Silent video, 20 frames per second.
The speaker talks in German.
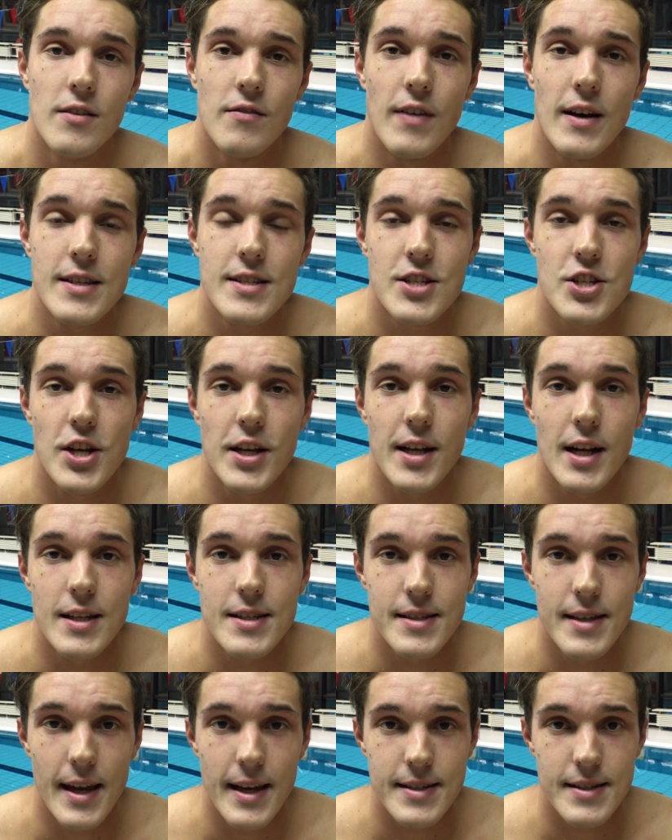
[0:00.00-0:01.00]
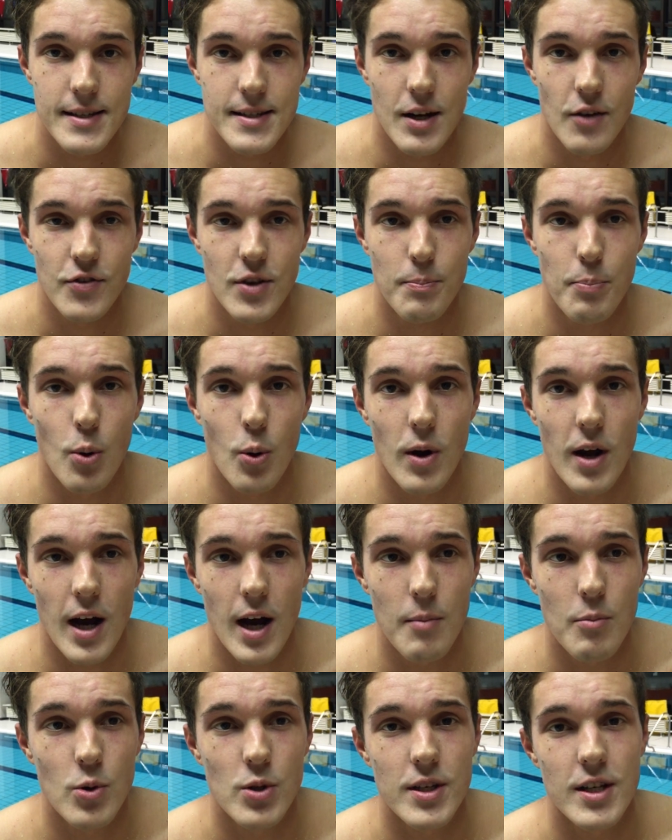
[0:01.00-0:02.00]
was steht als nächstes auf dem
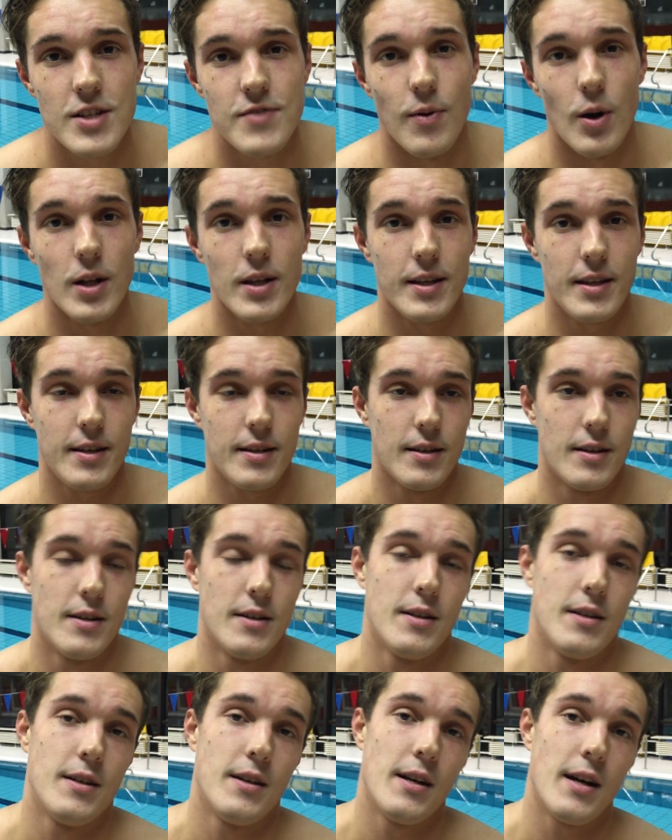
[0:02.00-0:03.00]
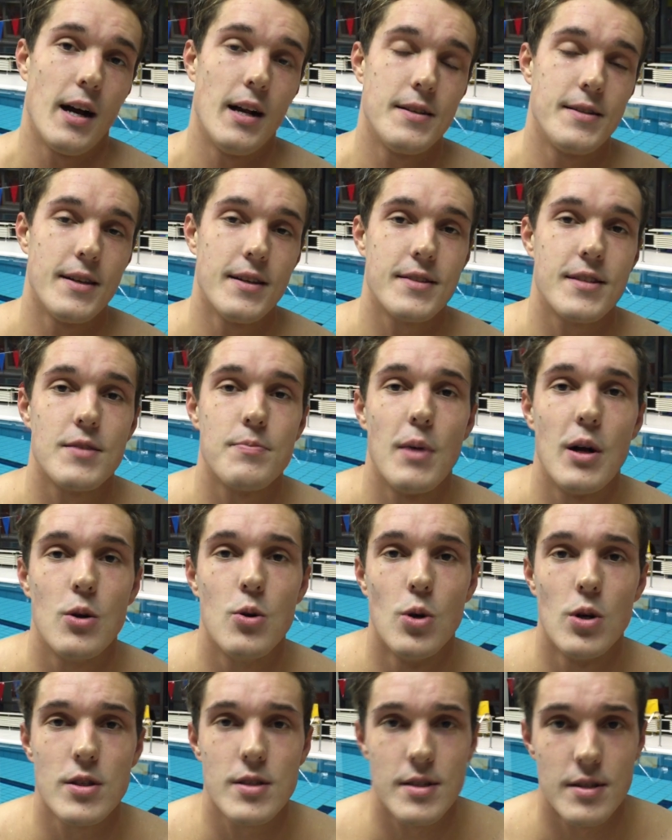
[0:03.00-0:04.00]
Programm und jetzt wollte ich als erstes mal
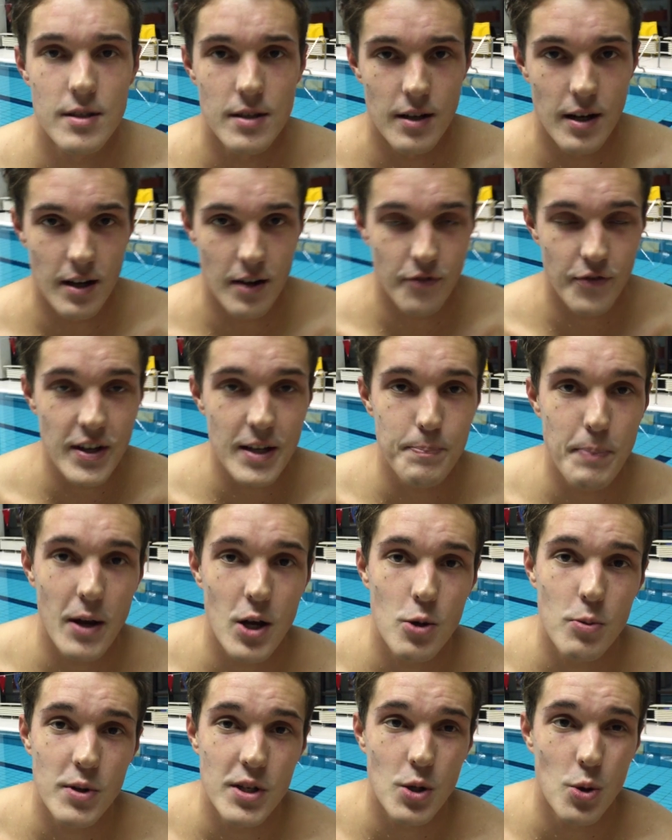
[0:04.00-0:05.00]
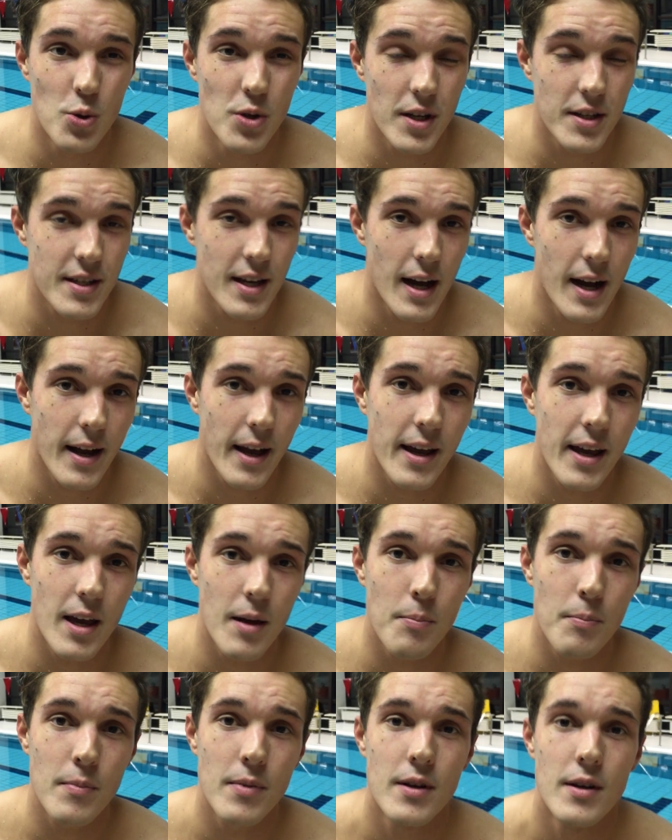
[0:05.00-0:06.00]
kurz ein äh, Feedback über die 100 Tage
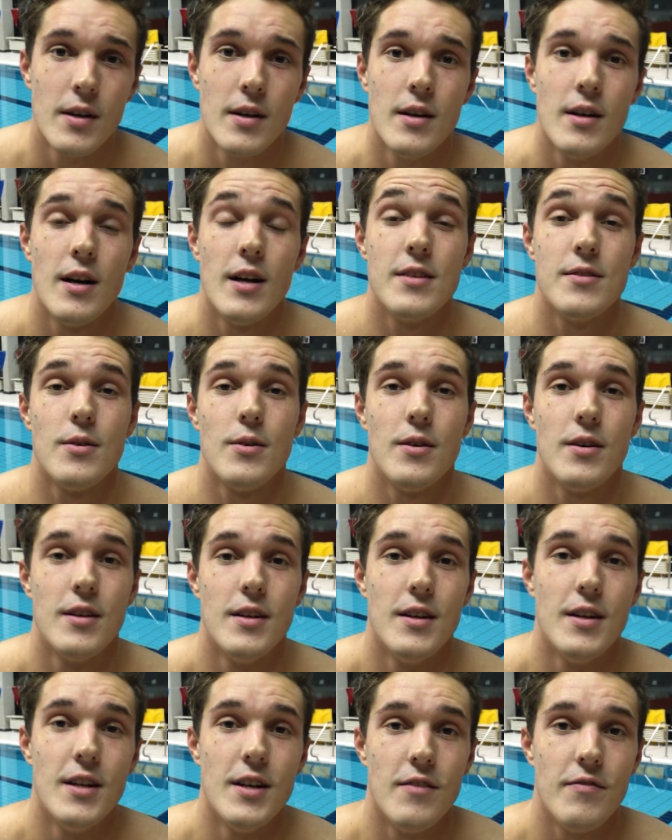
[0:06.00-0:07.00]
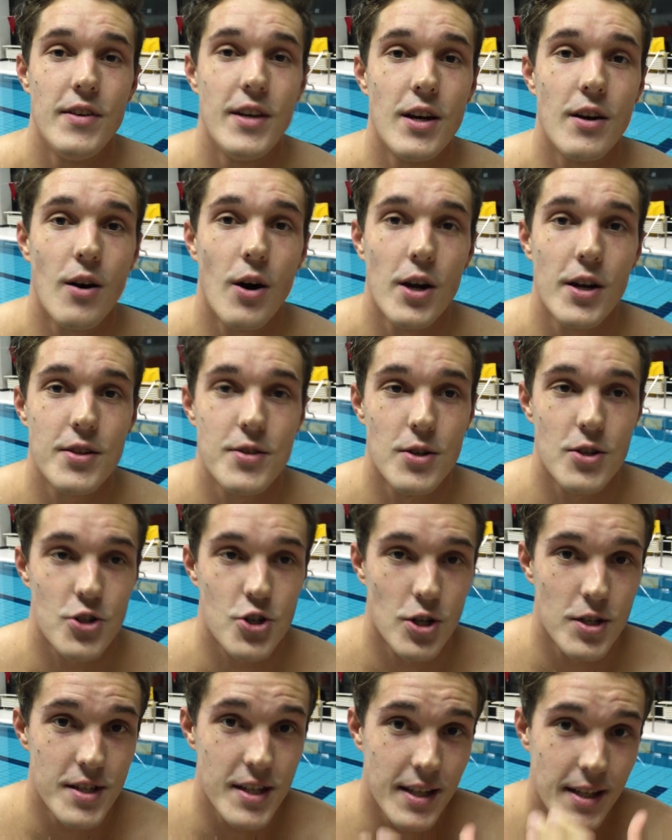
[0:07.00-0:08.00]
geben. Also wie ihr euch
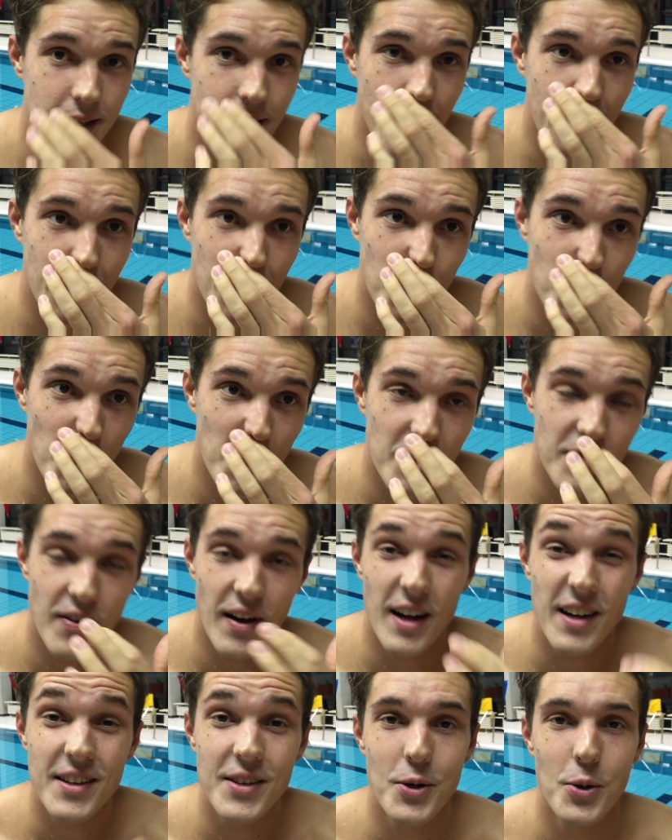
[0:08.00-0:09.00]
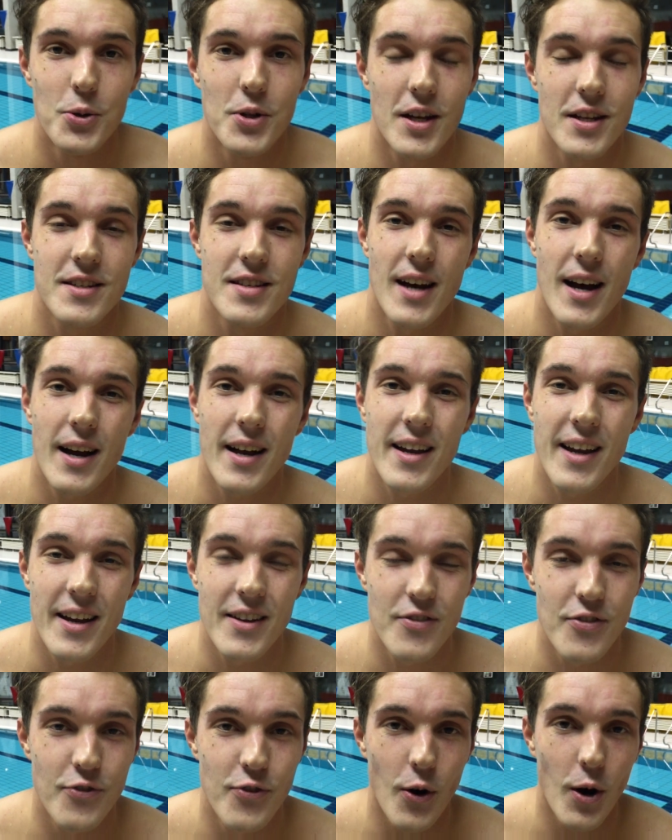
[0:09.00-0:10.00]
schon sicher denken könnt, waren die 100 Tage
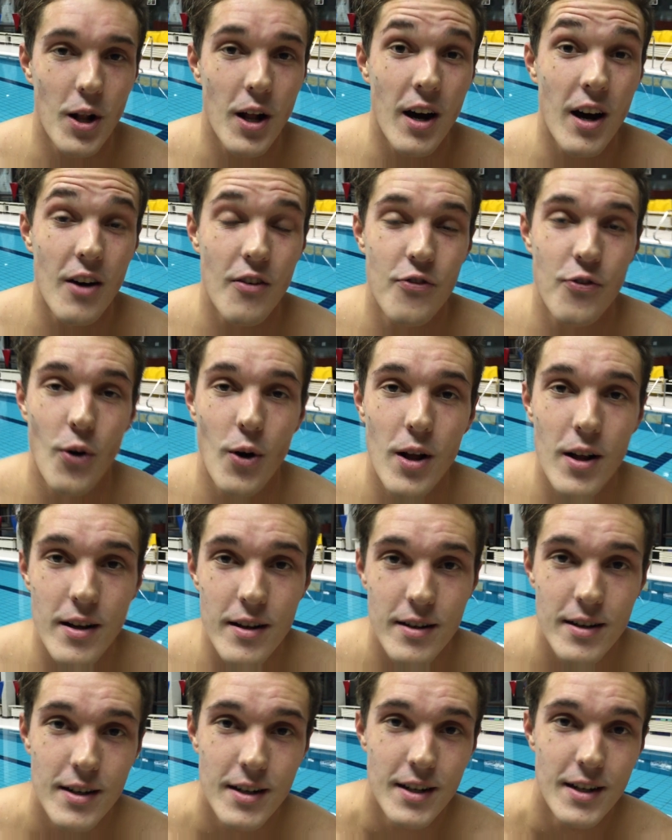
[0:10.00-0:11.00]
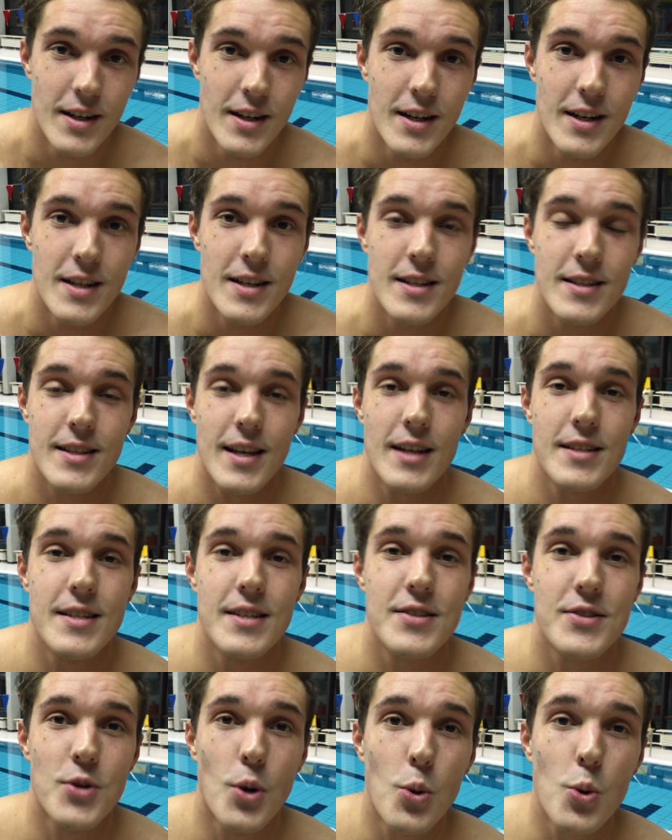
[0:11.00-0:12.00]
ein voller Erfolg. Dass
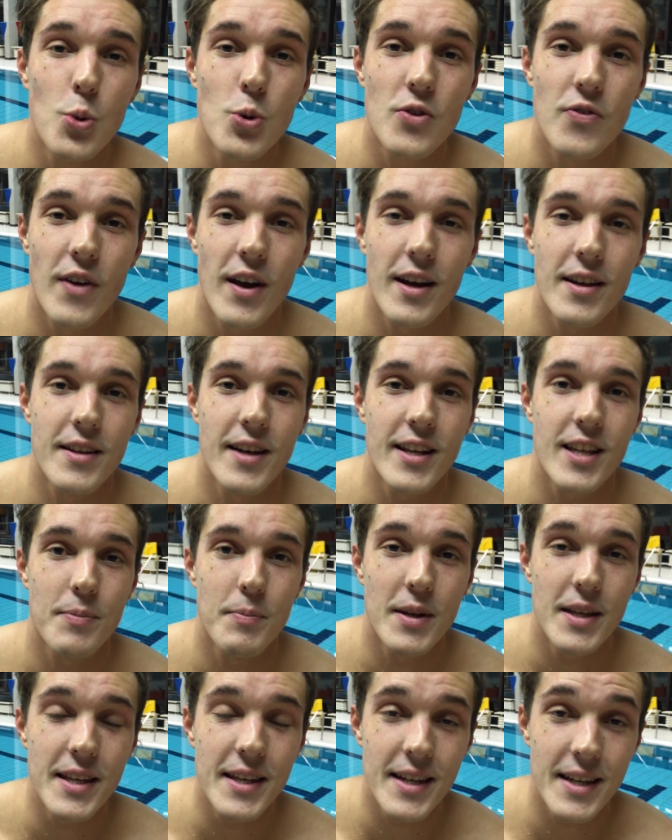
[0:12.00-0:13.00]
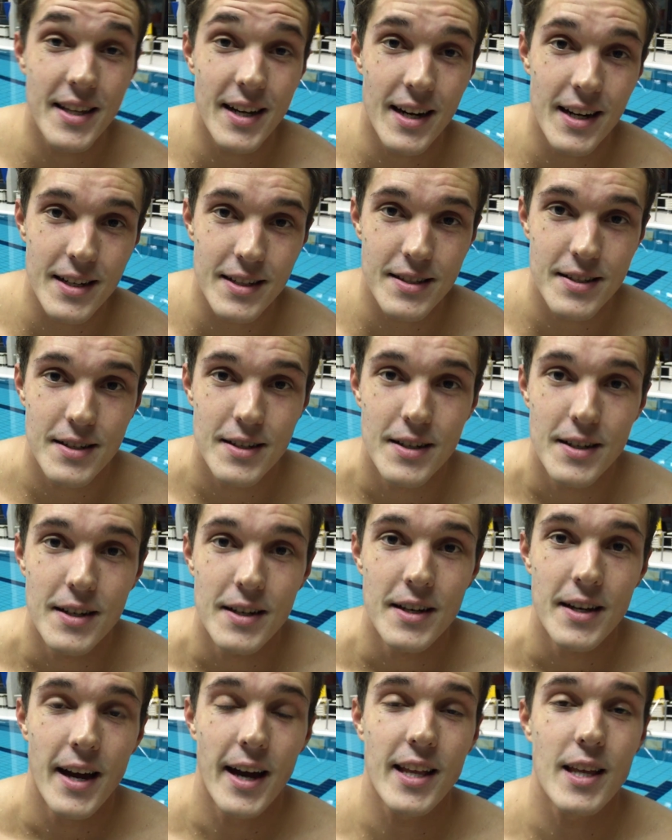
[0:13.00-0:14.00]
ich so gut werden, hätte ich mir nie gedacht.
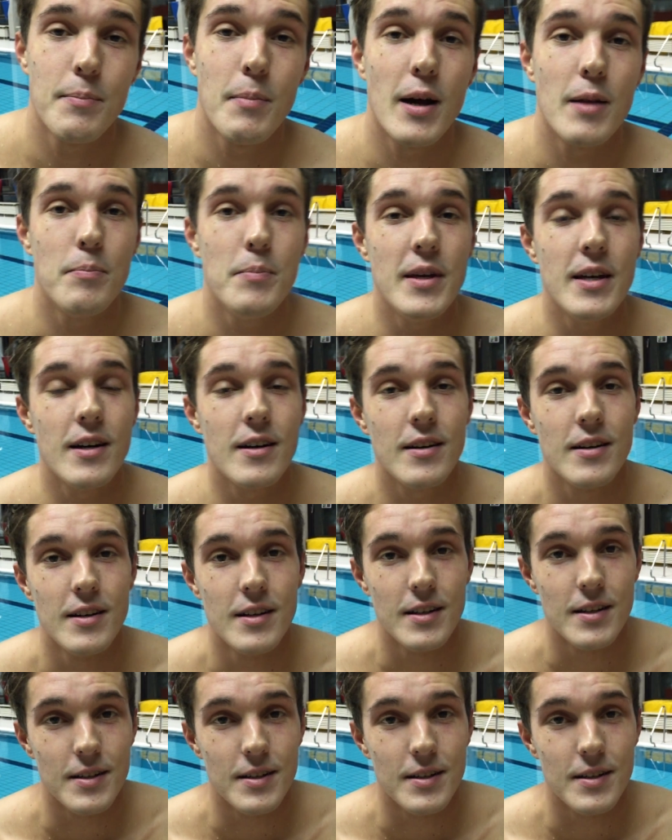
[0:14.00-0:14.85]
Hätte man mir